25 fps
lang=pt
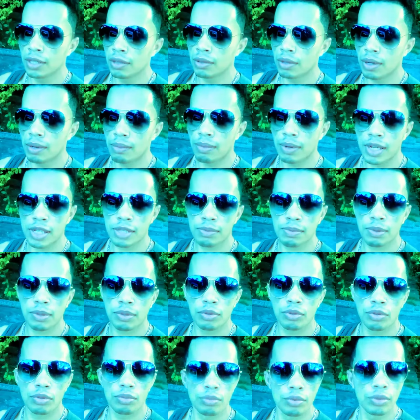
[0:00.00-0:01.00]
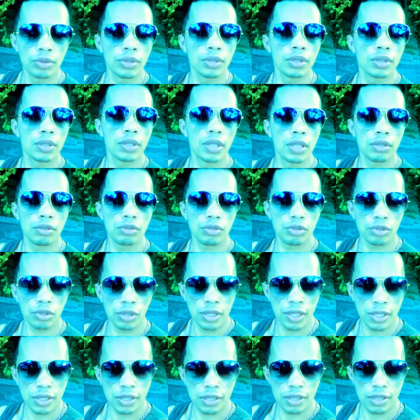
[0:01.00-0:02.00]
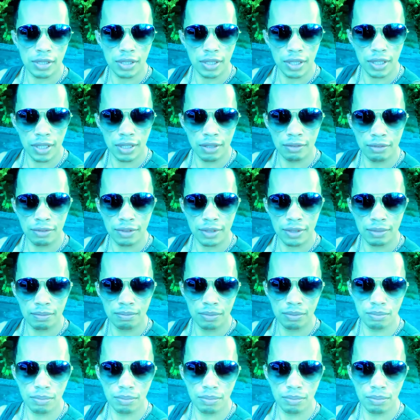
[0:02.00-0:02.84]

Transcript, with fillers: Um abraço para todo mundo, deixa o joia, se inscreva,